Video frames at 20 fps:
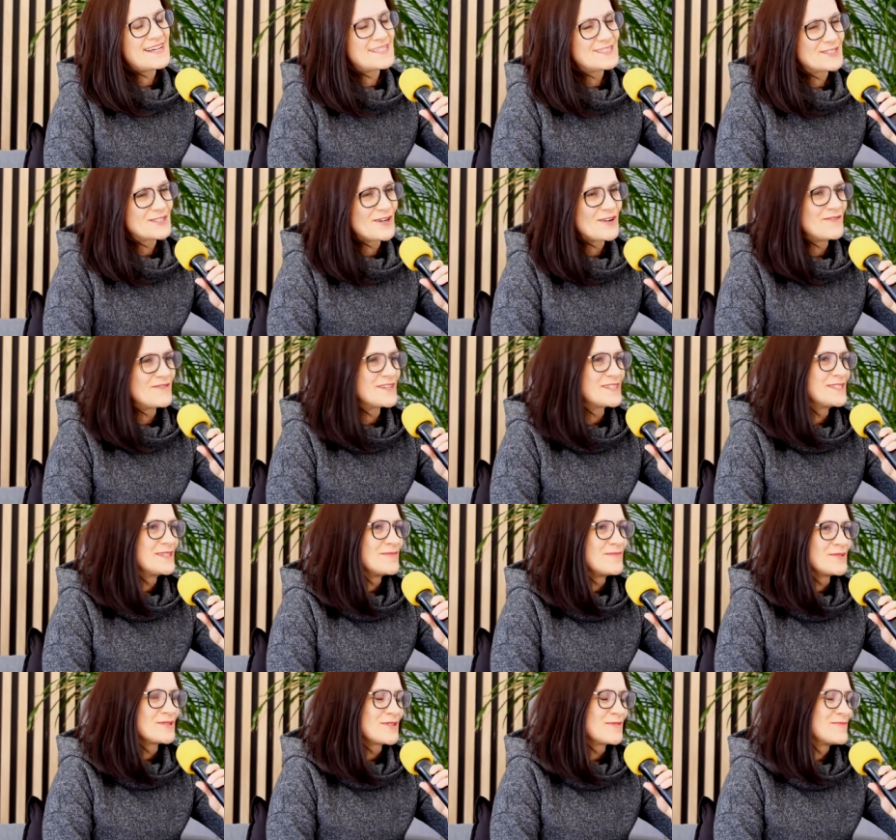aczkolwiek
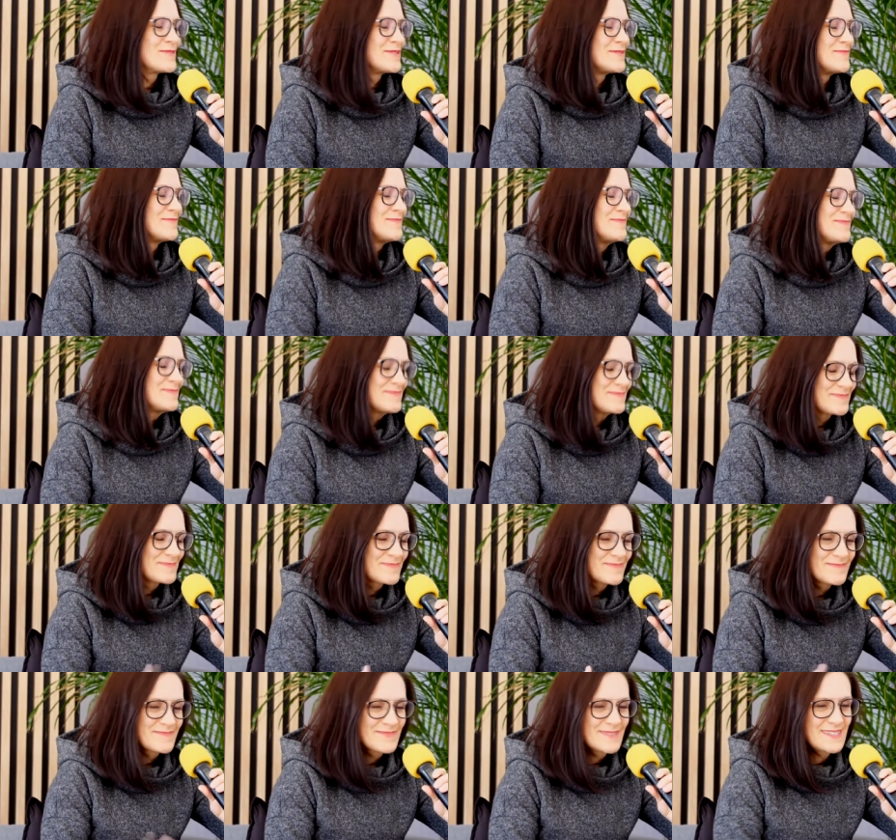nie możemy
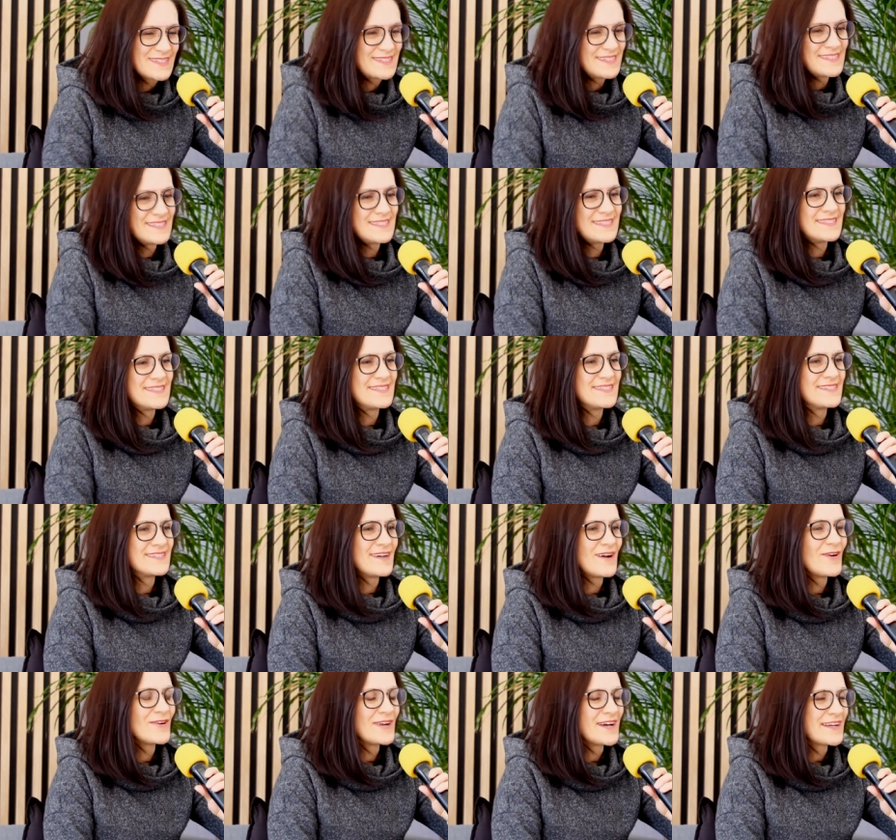
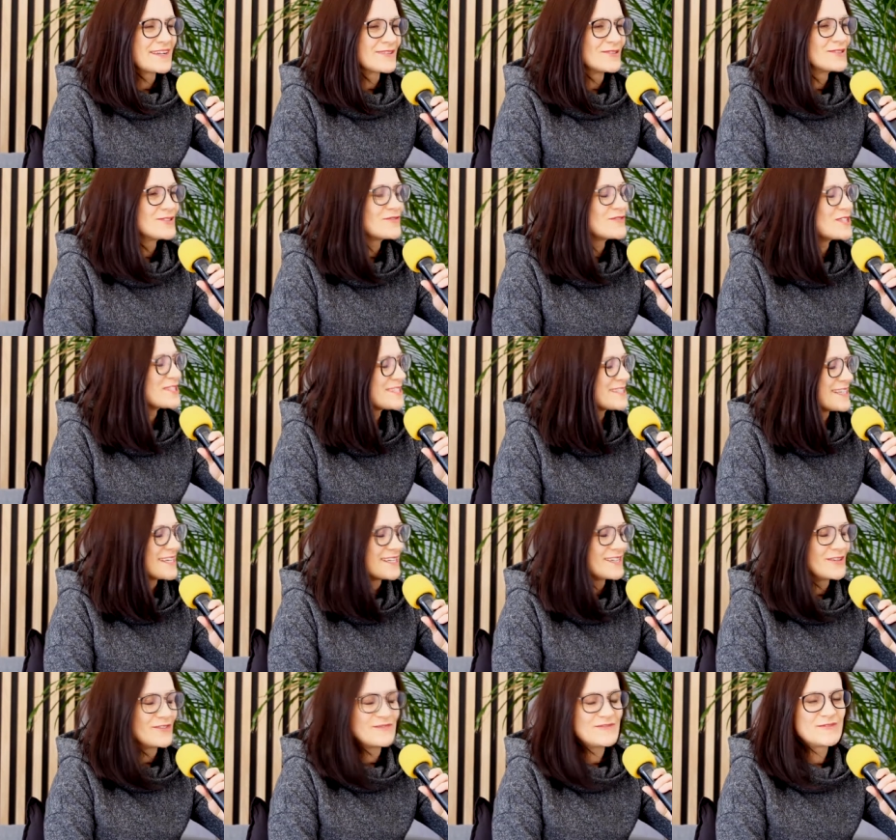e, ogarnąć
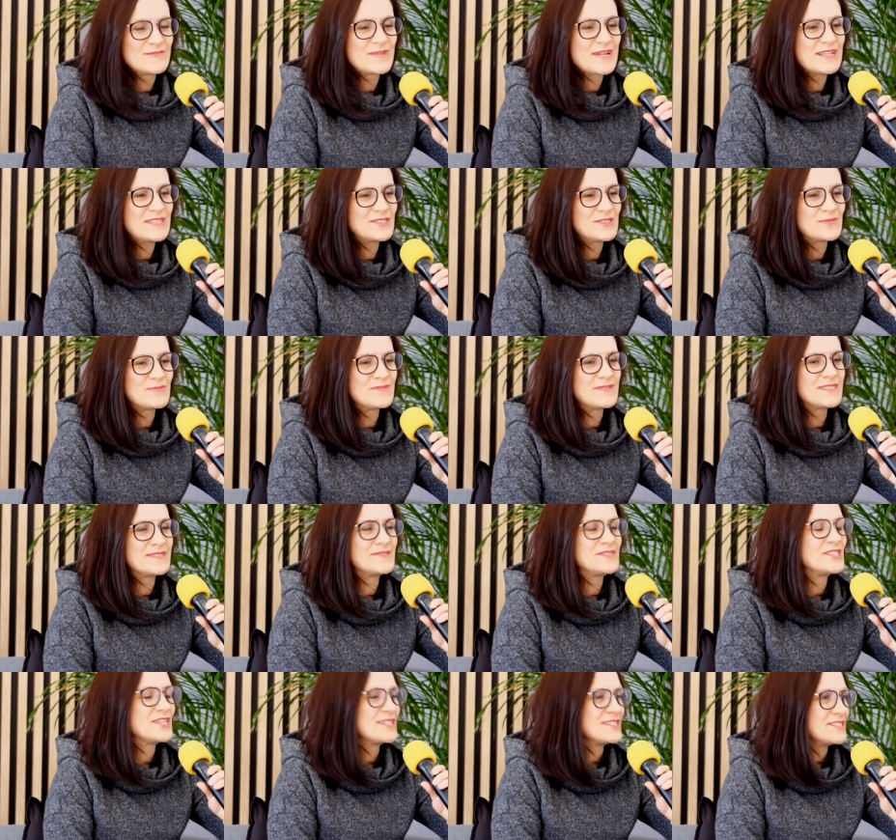wszystkiego.
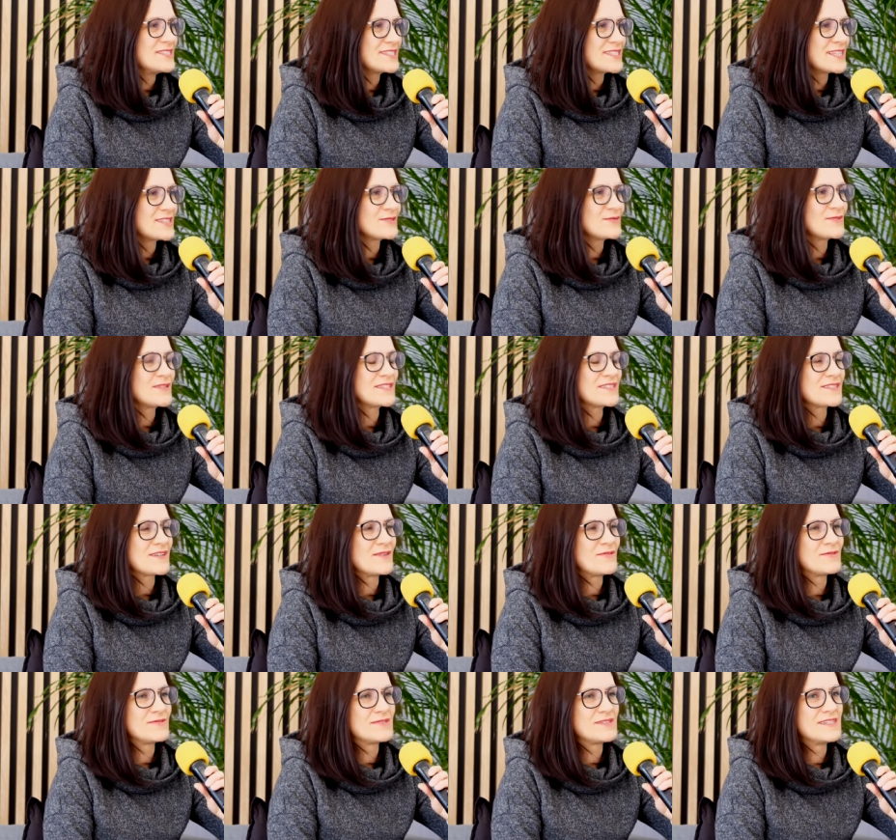Wybraliśmy dzielnice, które
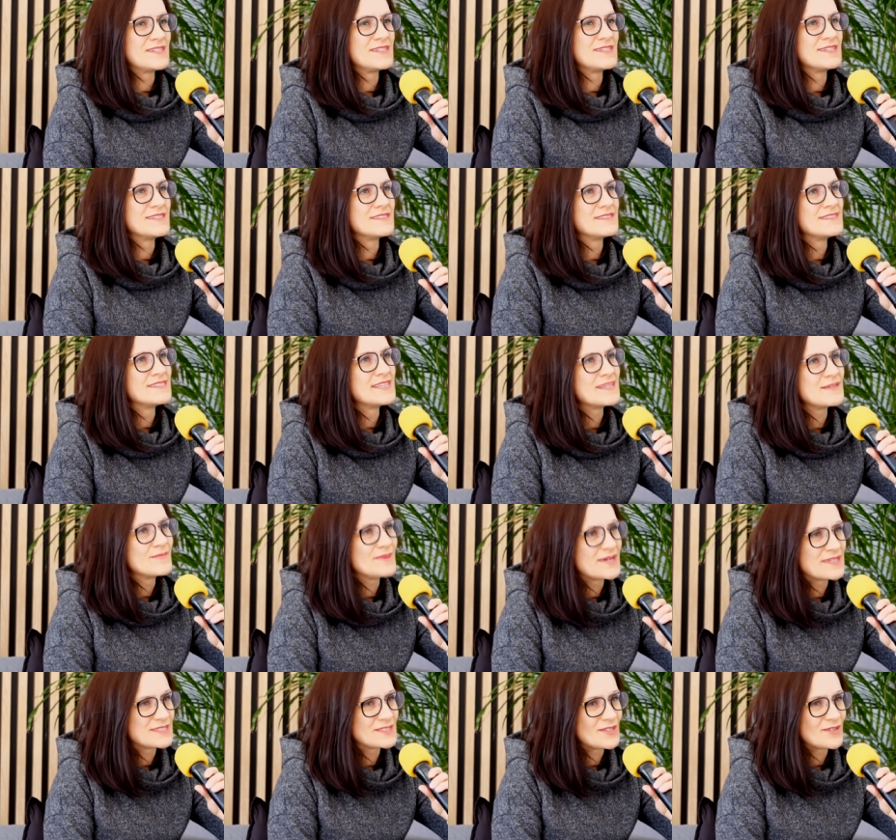są e,
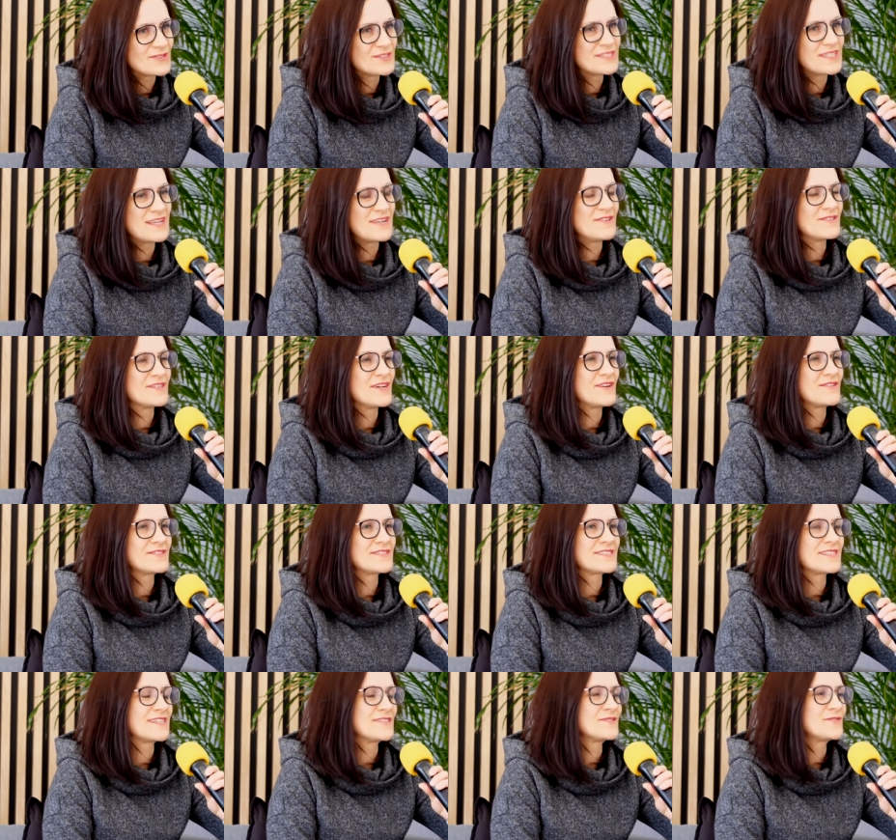najbardziej oddalone
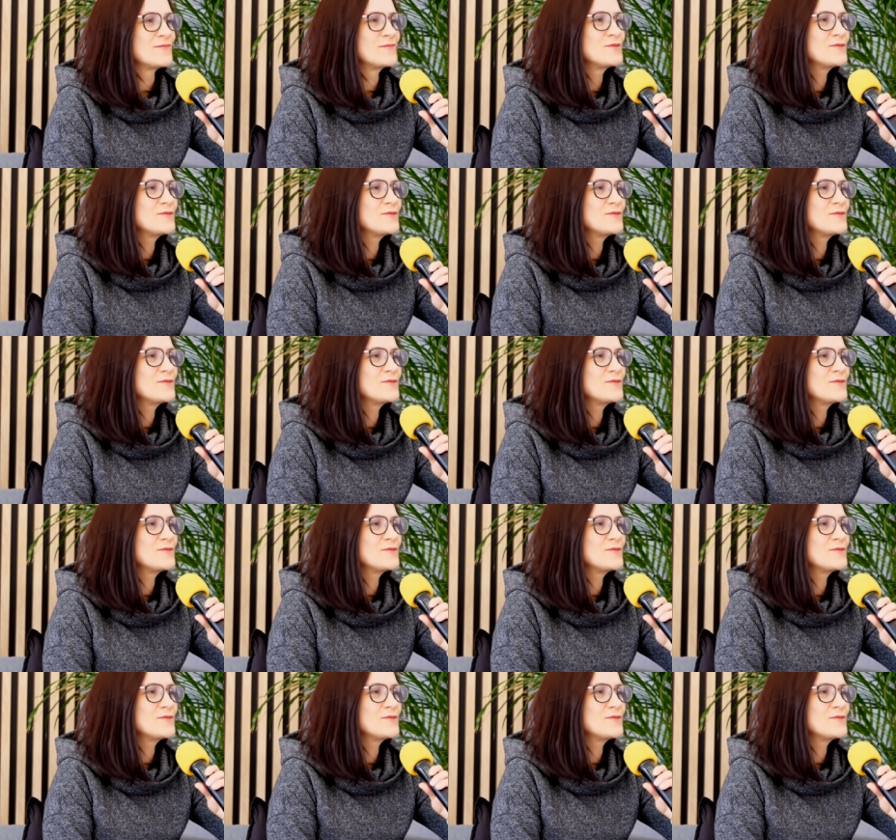od centrum,